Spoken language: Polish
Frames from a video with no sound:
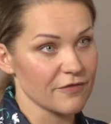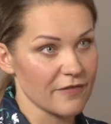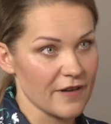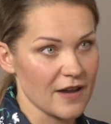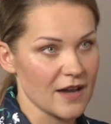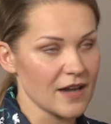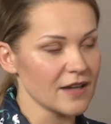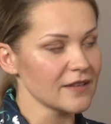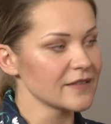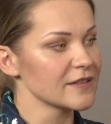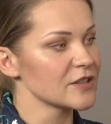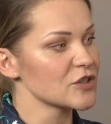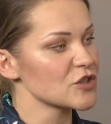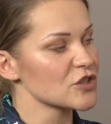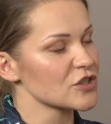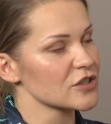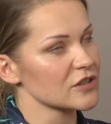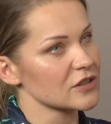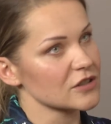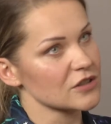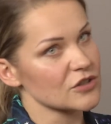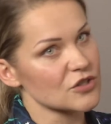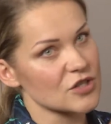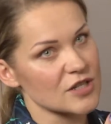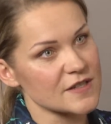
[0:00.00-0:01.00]
Dwa, też
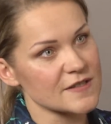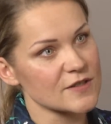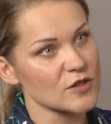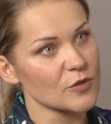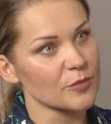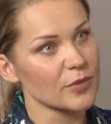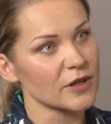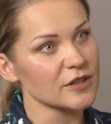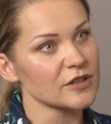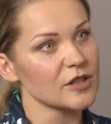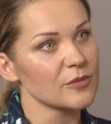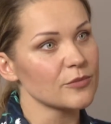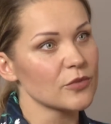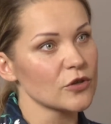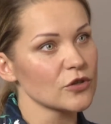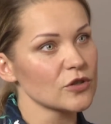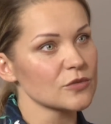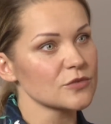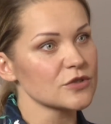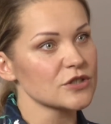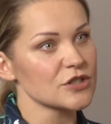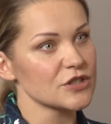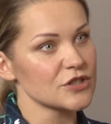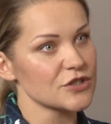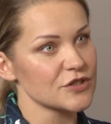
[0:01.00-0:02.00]
e, często panie boją
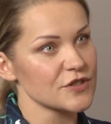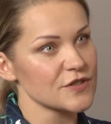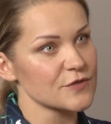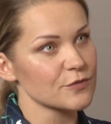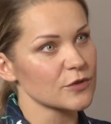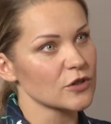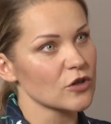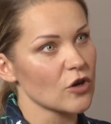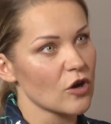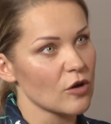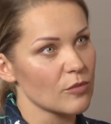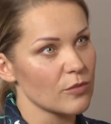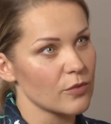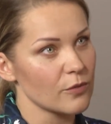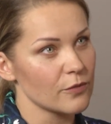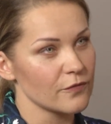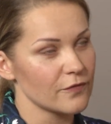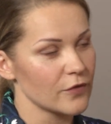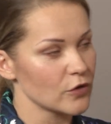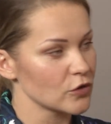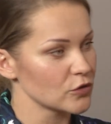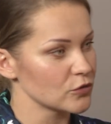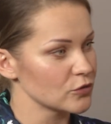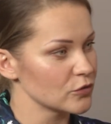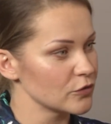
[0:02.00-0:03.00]
się ścisłych
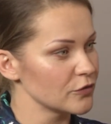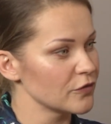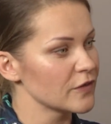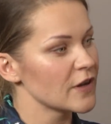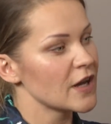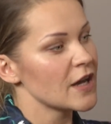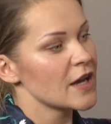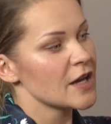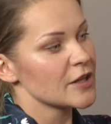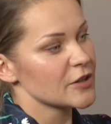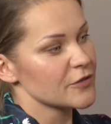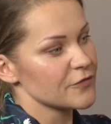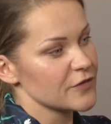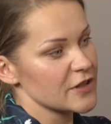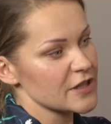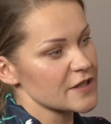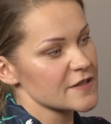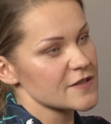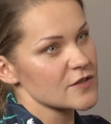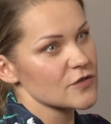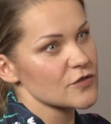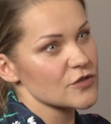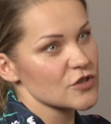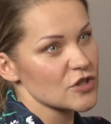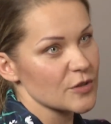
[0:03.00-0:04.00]
obwodów,
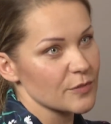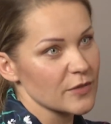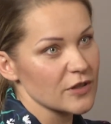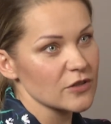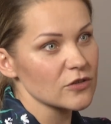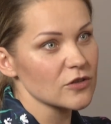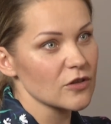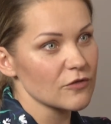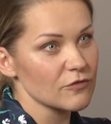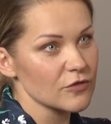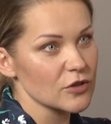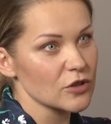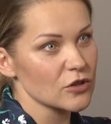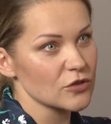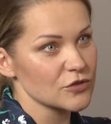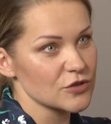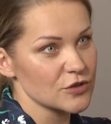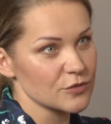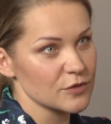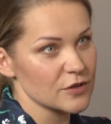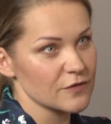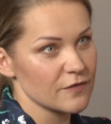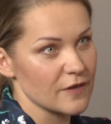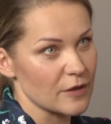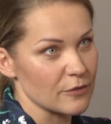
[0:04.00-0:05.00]
twierdząc, że będą
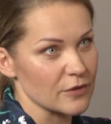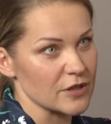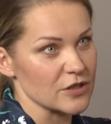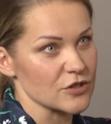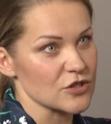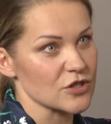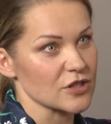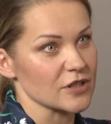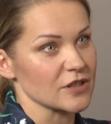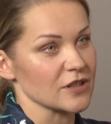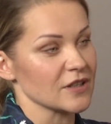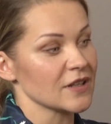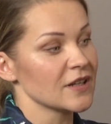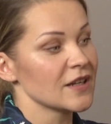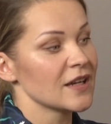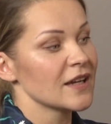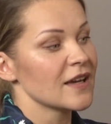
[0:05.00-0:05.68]
wychodziły wałeczki.